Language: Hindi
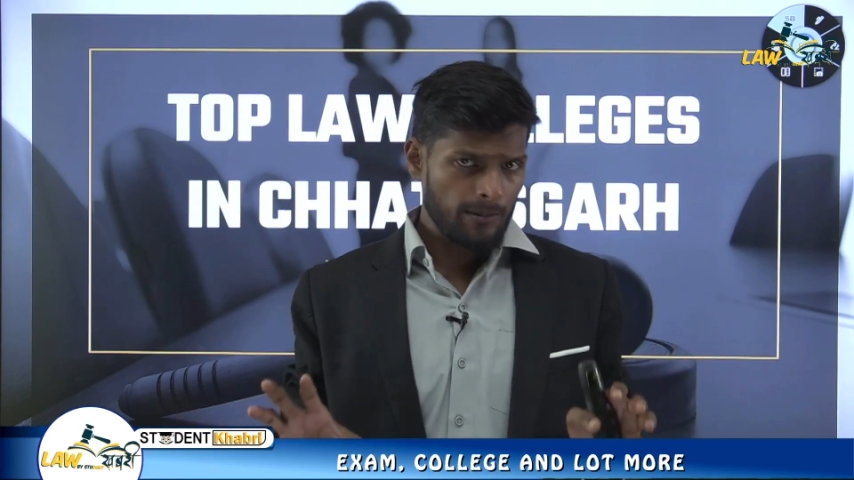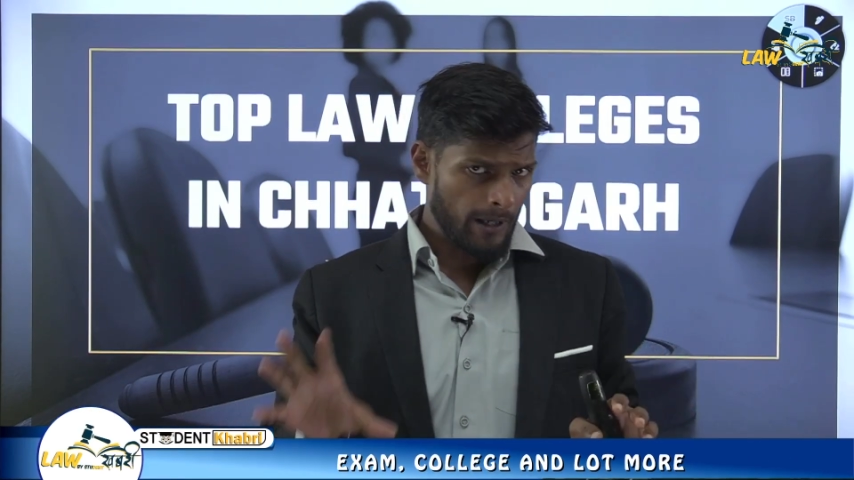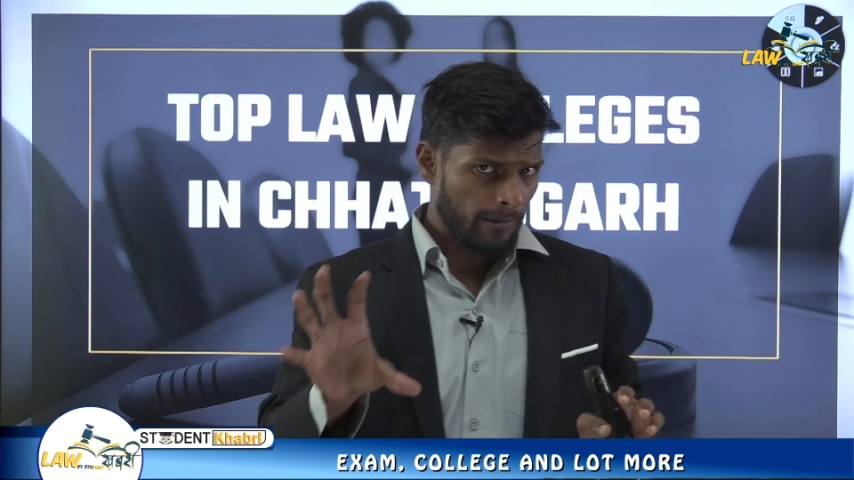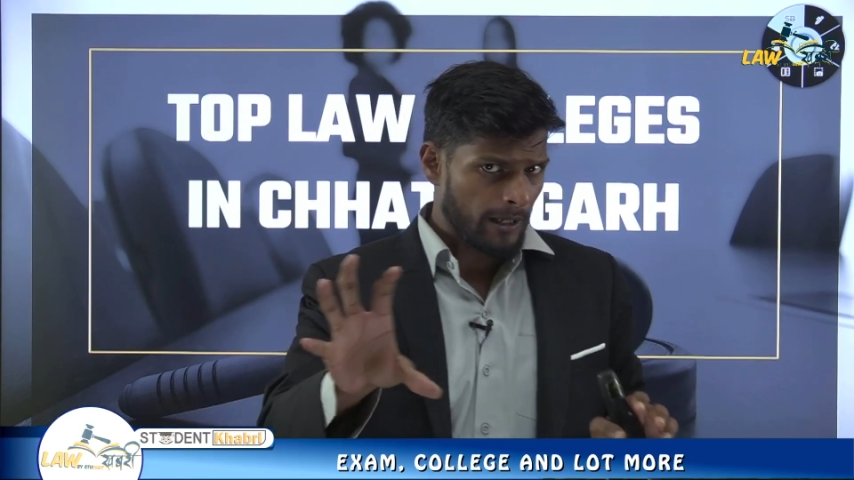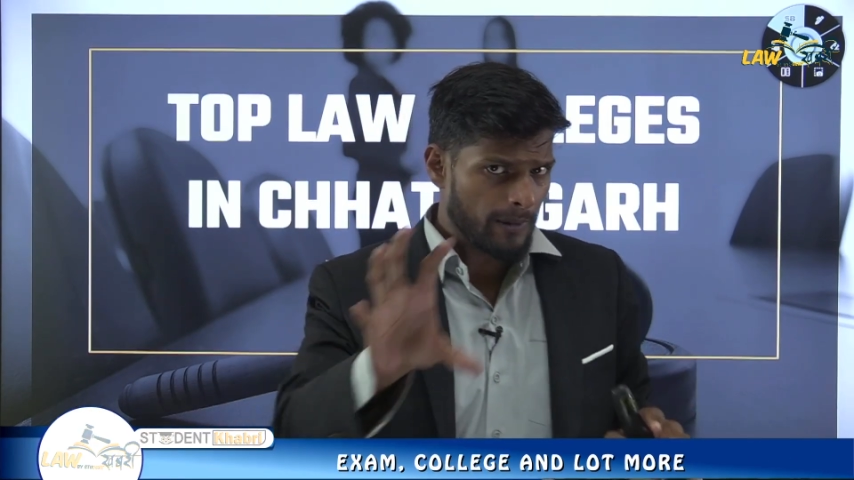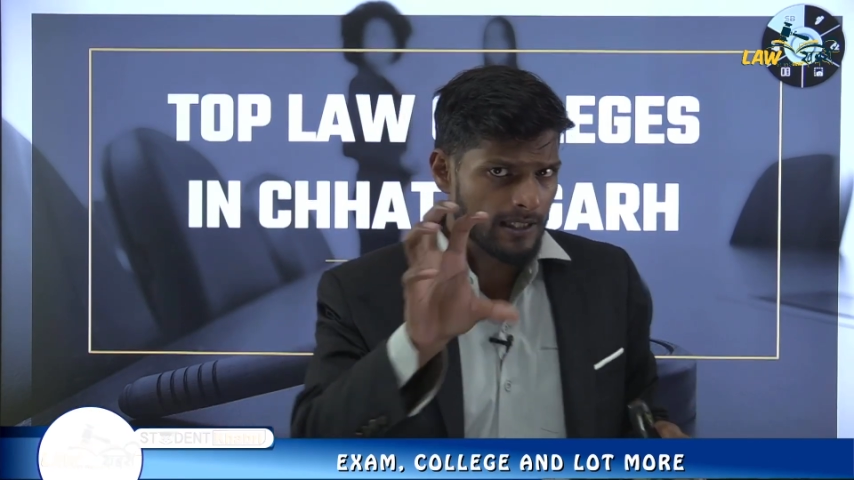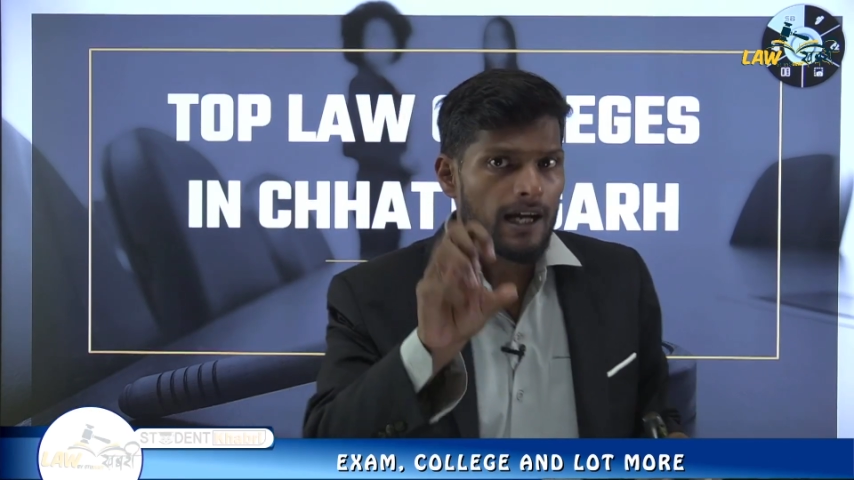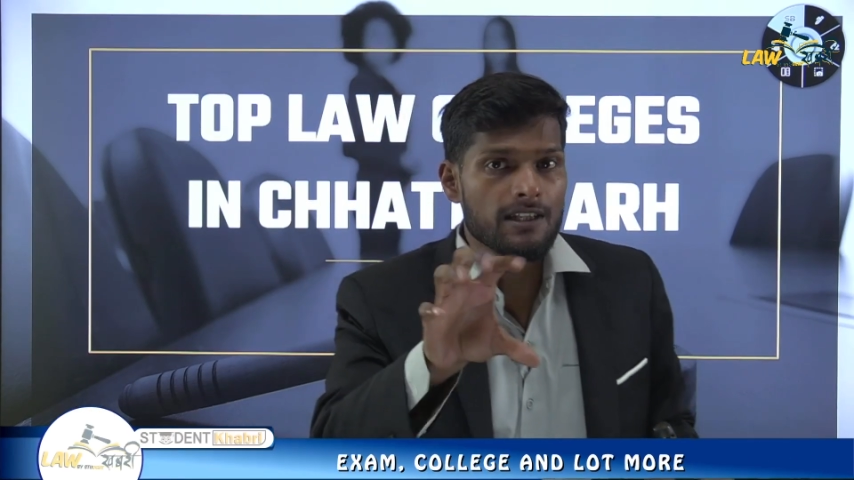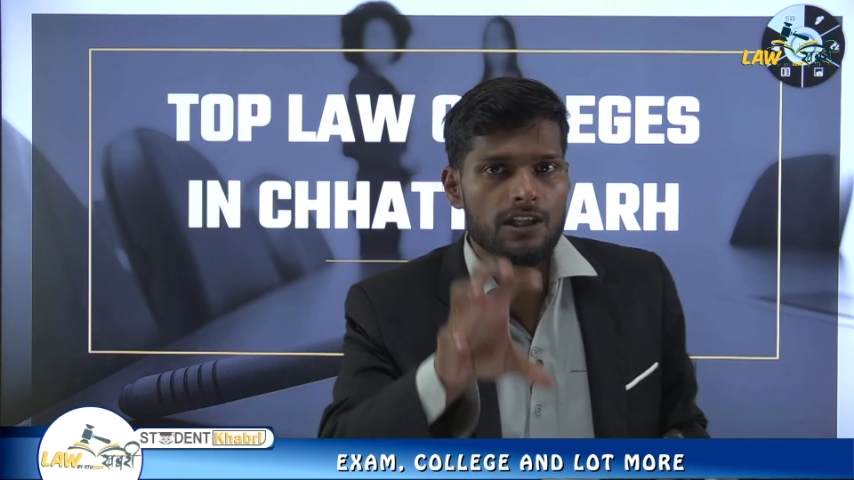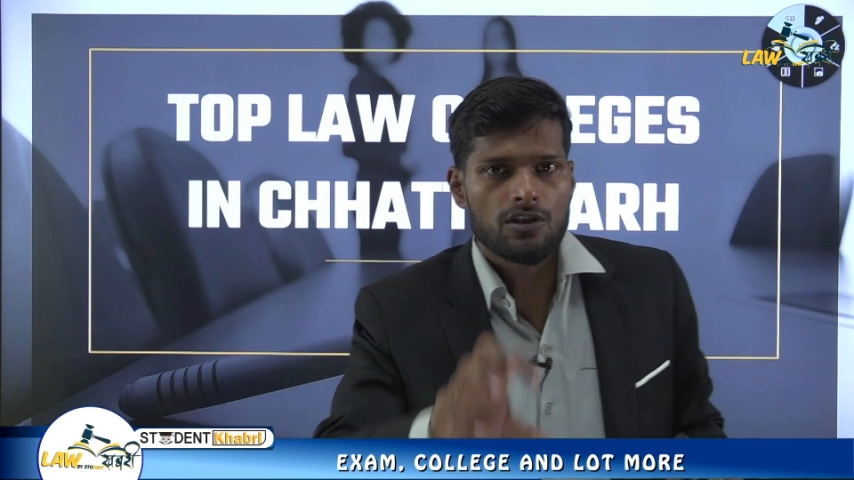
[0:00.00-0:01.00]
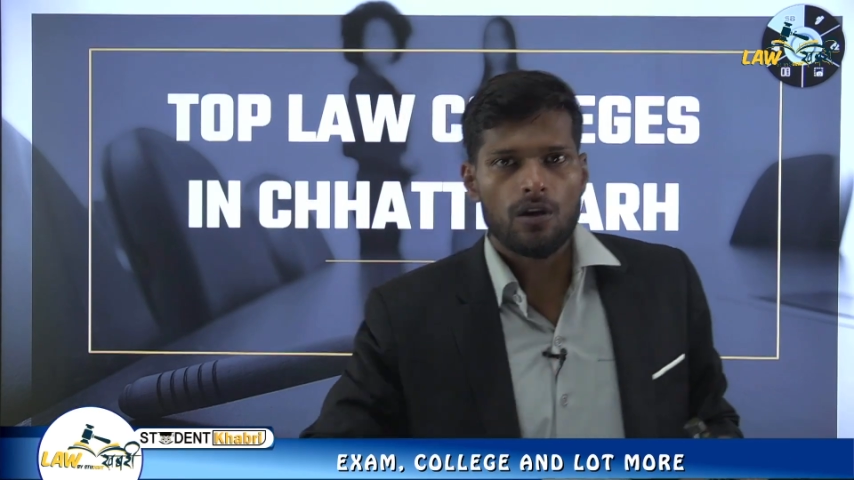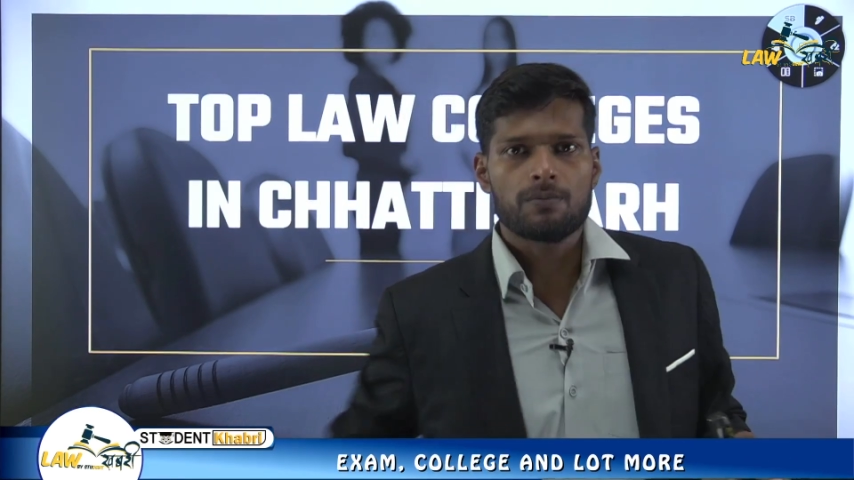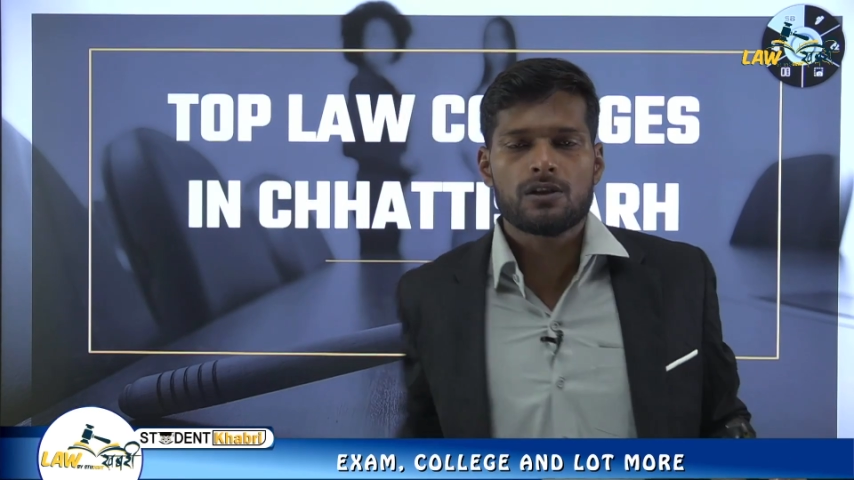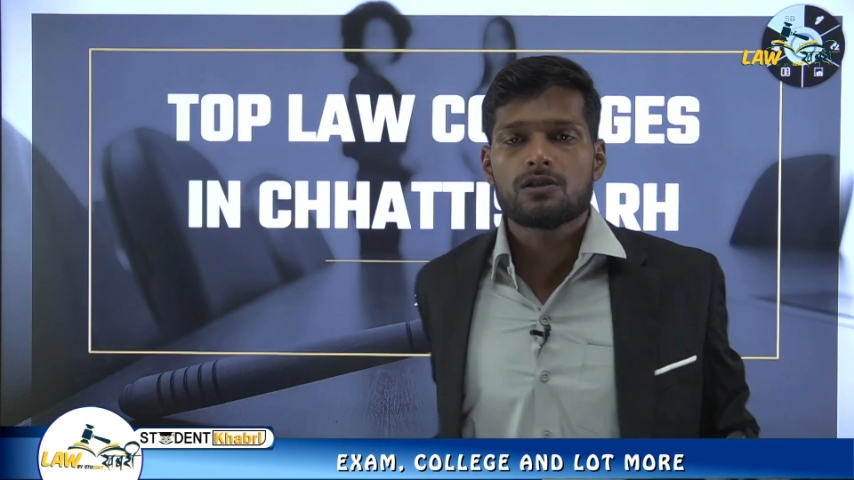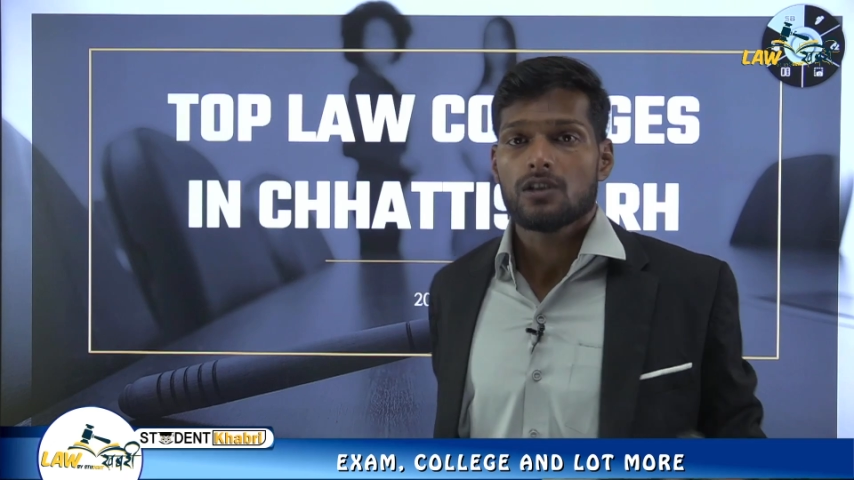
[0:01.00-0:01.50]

में हमारे पास अच्छे अच्छे ऑप्शन